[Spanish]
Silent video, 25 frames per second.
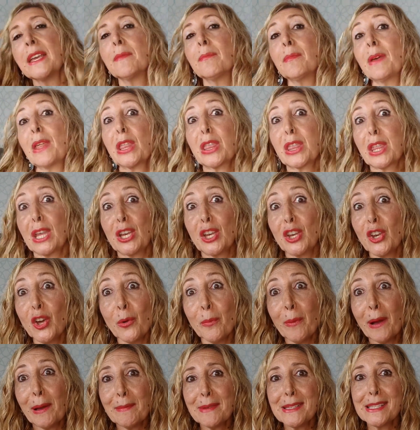Me dice,
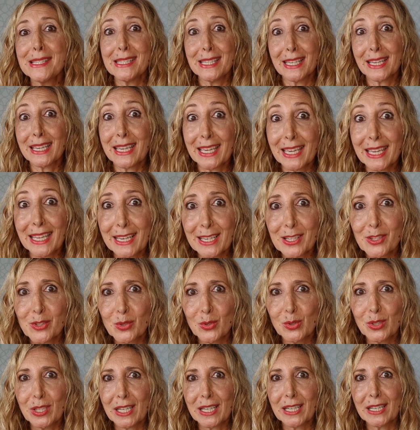no mami, si es que
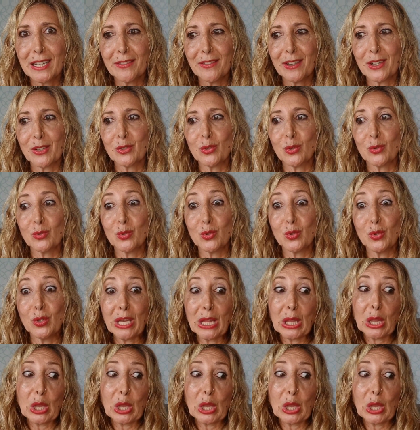resulta que han abierto un Druni.